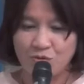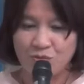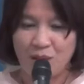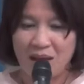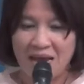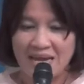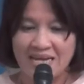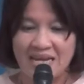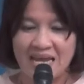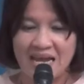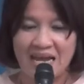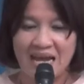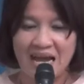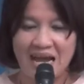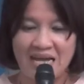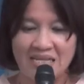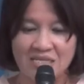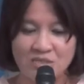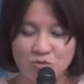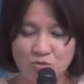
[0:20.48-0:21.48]
ภายในอา
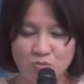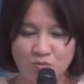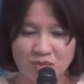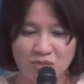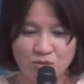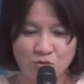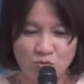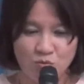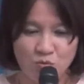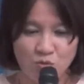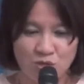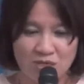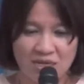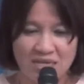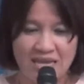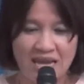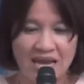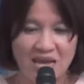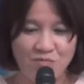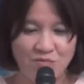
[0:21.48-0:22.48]
คารศูนย์ประชุมอุท
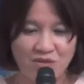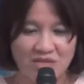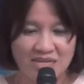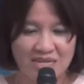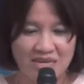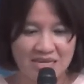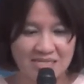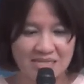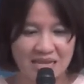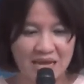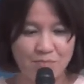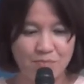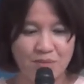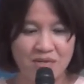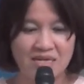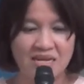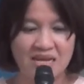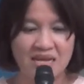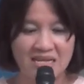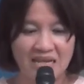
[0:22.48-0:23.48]
ยานวิทยาศาสตร์ป
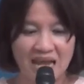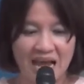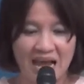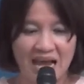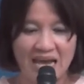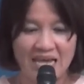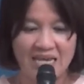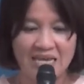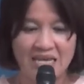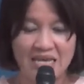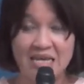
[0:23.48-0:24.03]
ระเทศไทย